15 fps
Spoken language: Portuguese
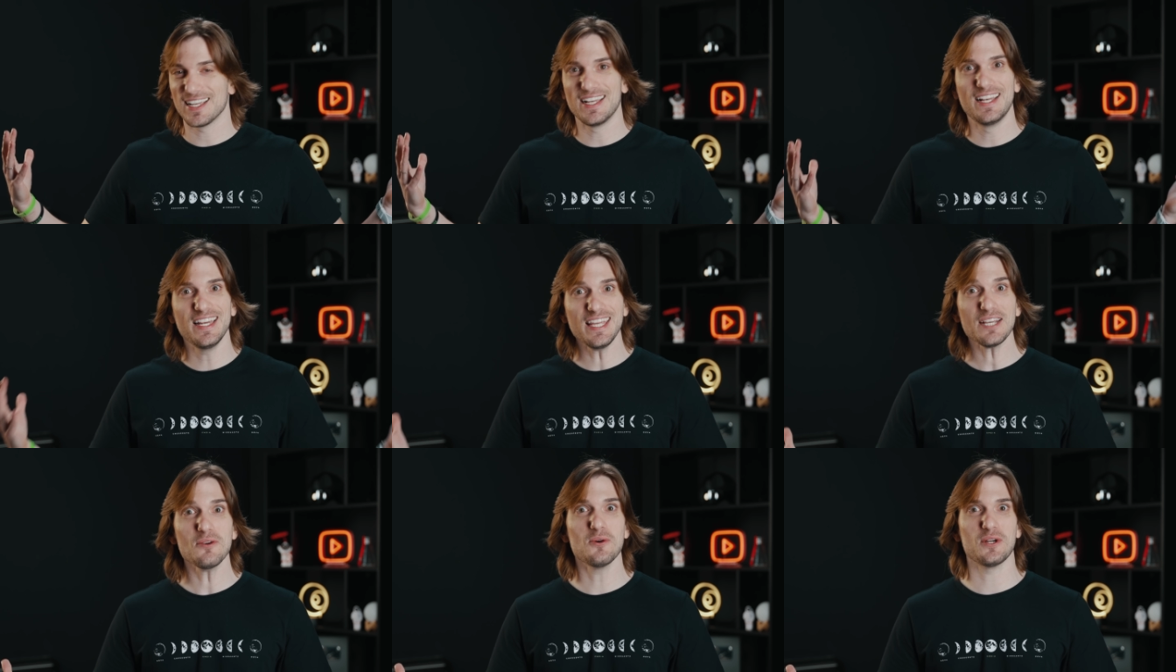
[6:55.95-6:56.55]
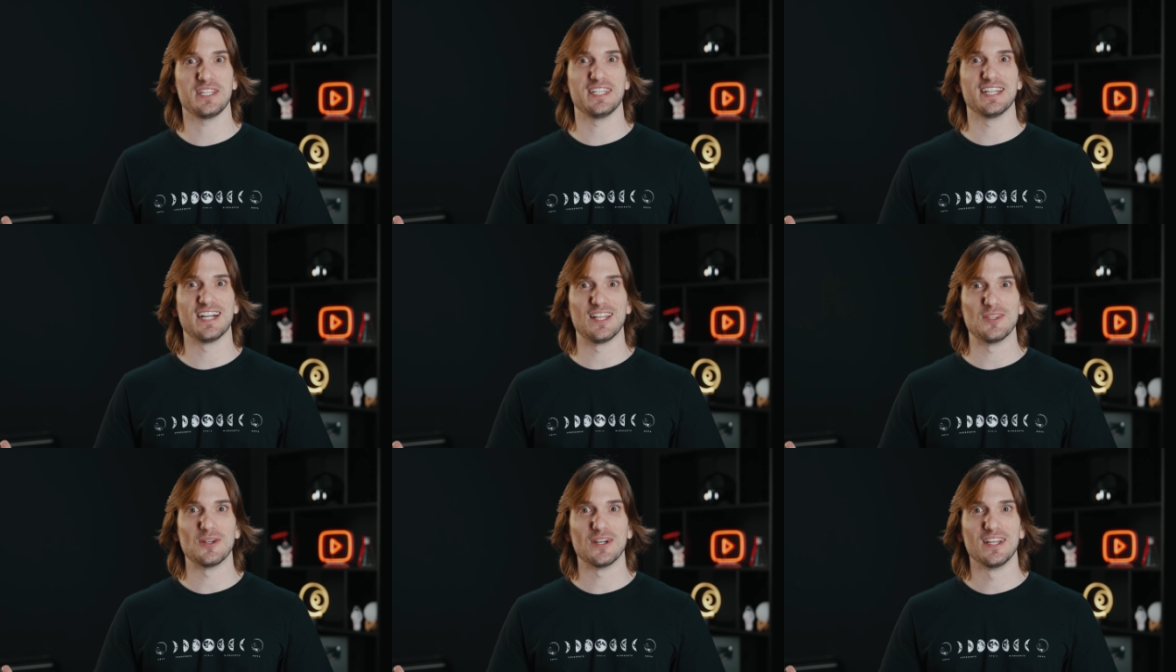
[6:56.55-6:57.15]

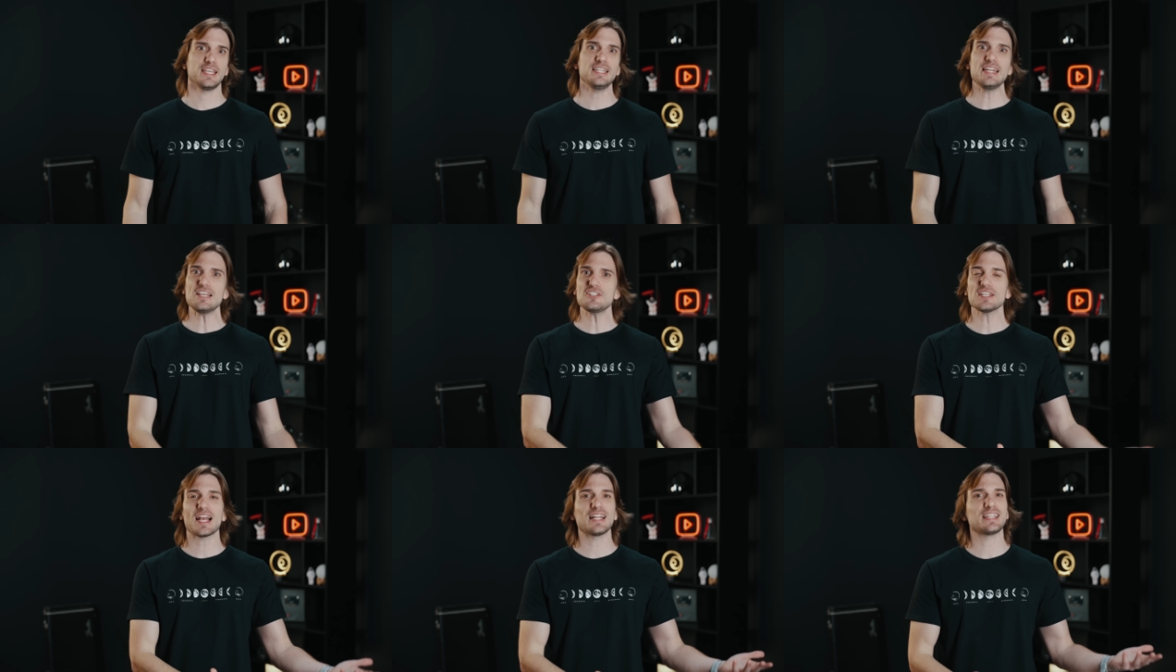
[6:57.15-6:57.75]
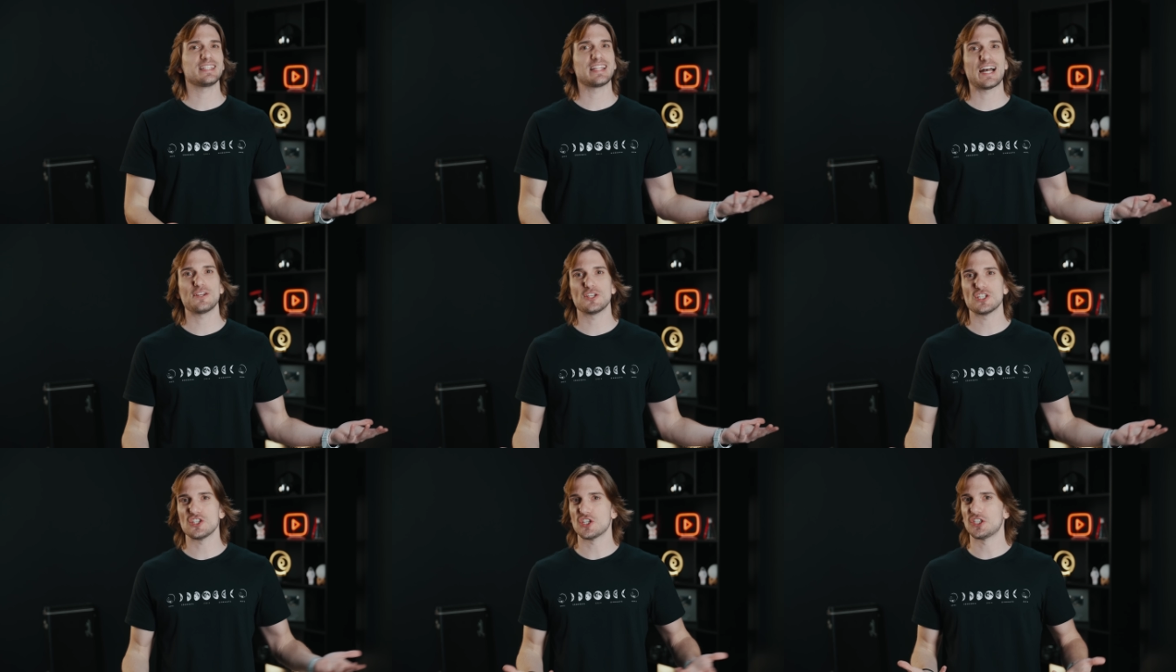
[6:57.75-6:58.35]
Gregoriano. E nesse calendário
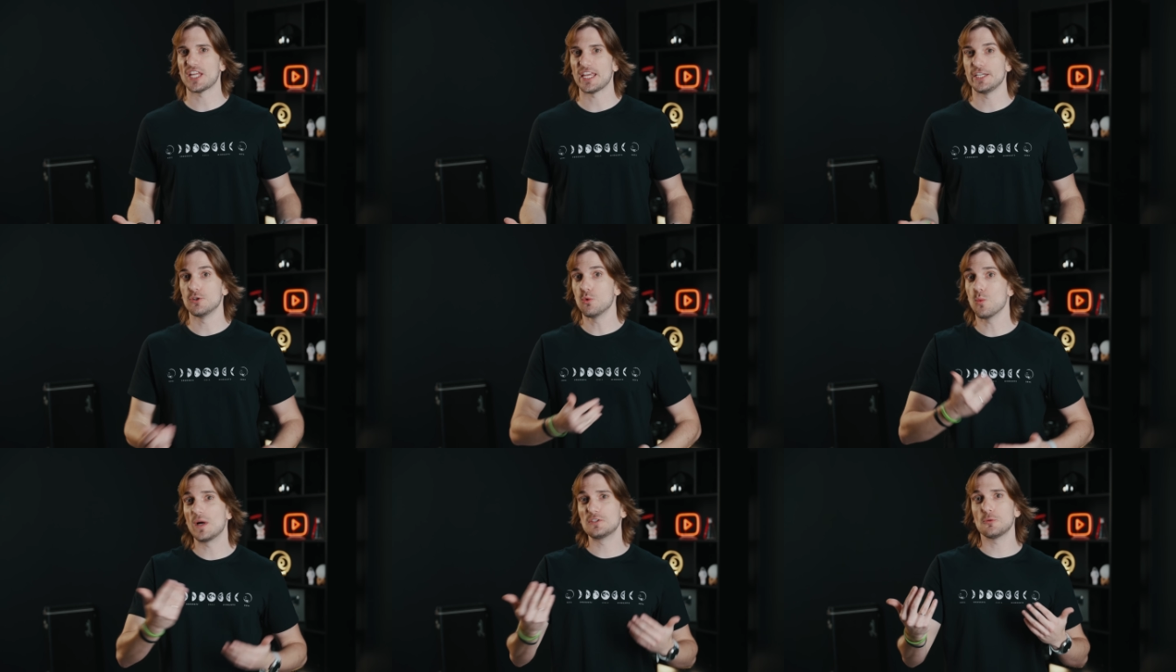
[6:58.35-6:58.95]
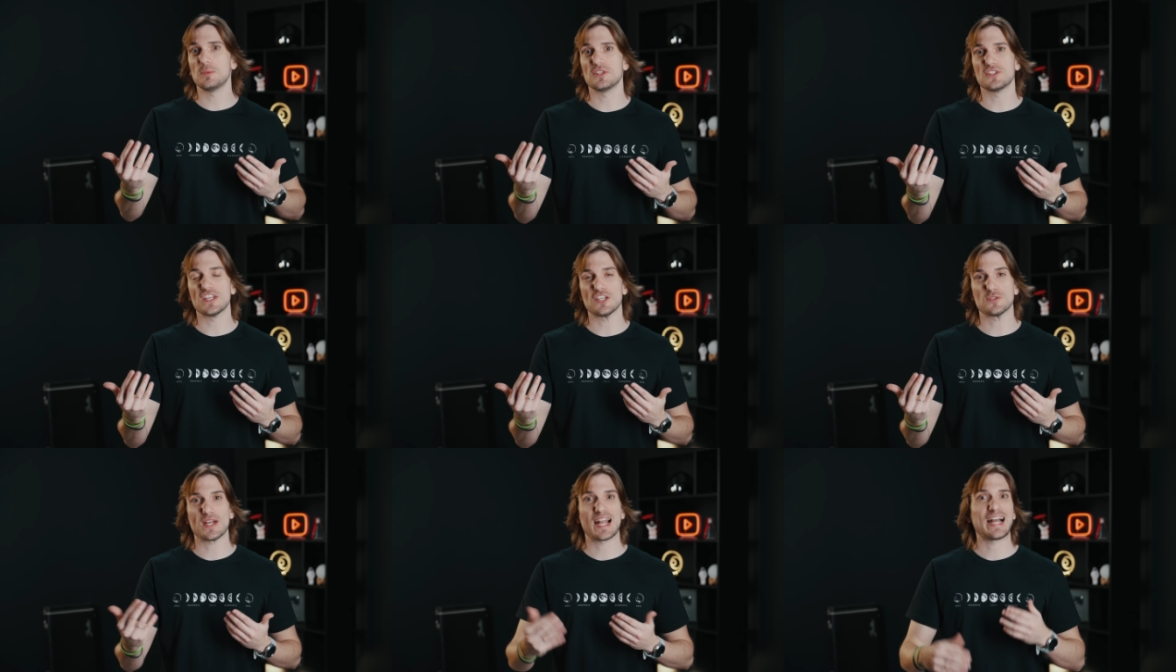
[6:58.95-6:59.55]
a gente tem um ano
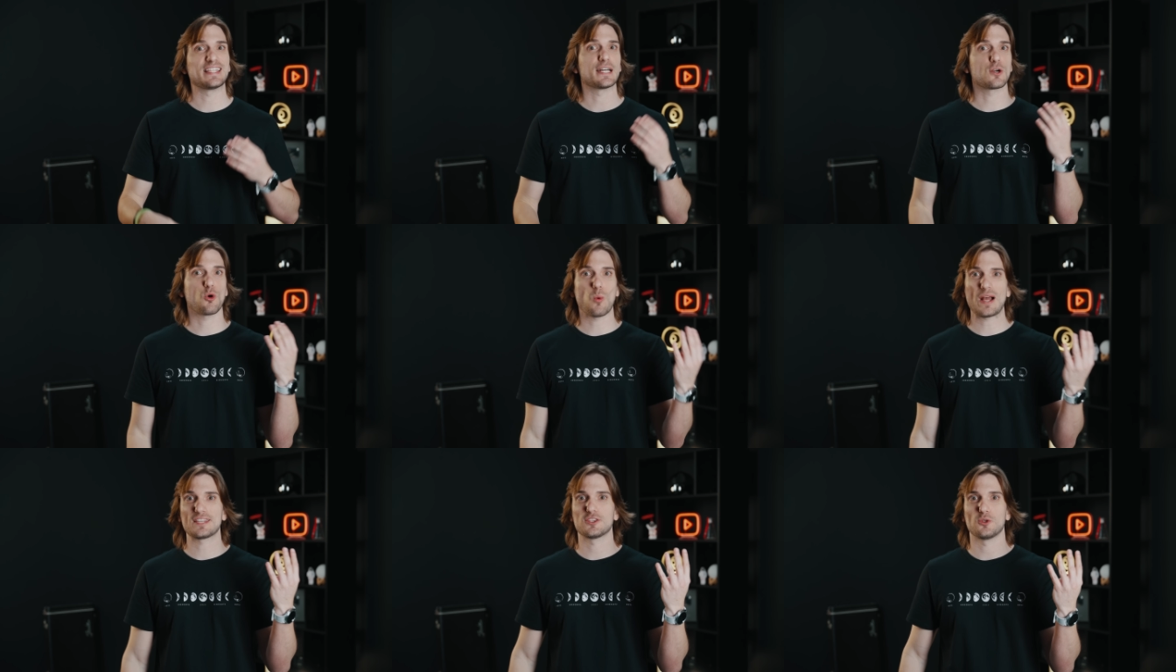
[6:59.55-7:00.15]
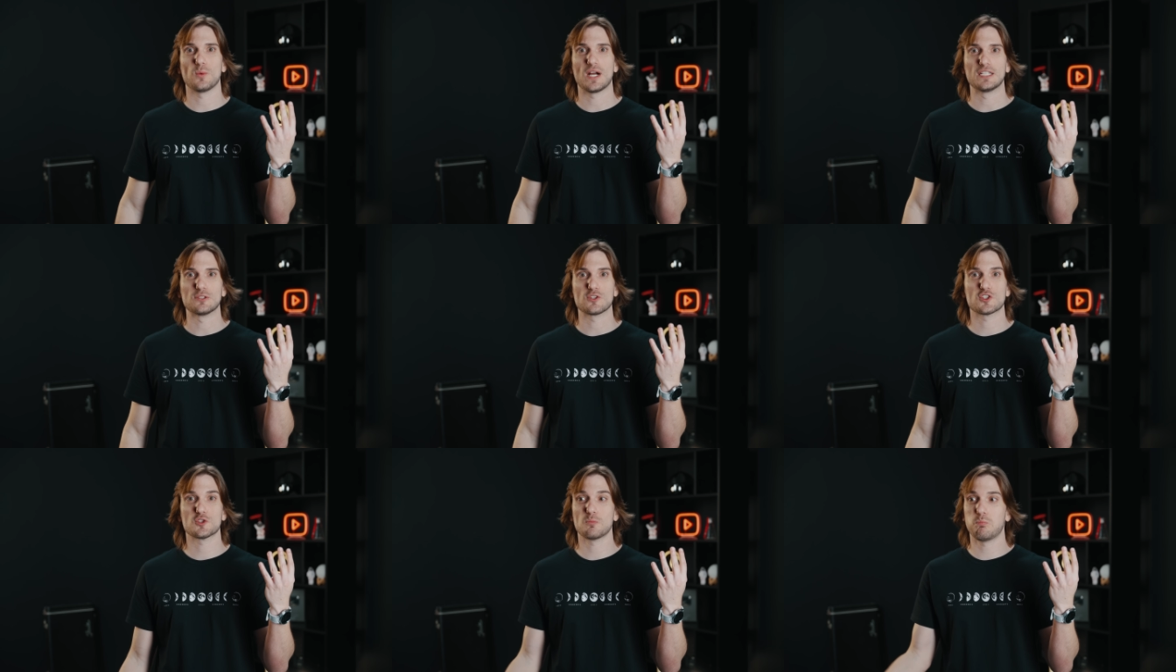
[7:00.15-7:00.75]
bissexto a cada quatro
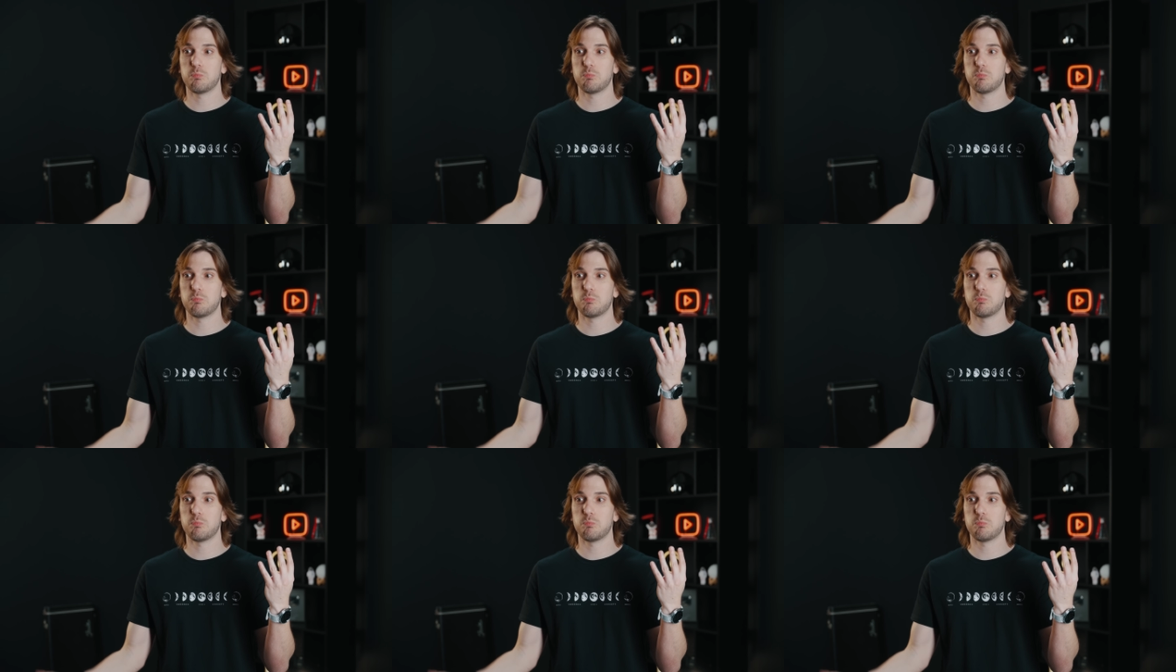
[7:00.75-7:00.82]
anos.